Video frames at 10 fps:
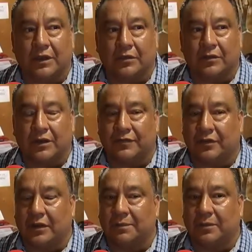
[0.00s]
ahí con la
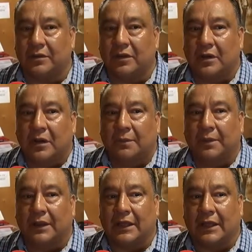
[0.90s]
FONAPO
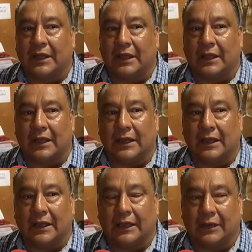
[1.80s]
para
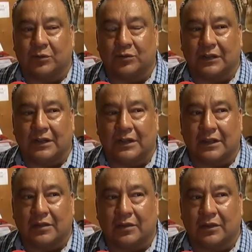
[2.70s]
ejecutar
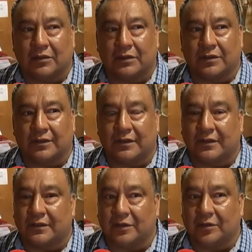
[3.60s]
alrededor de
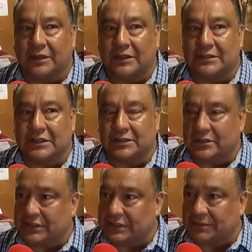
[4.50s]
450
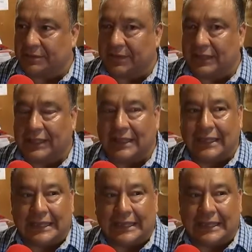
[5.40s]
acciones de vivienda,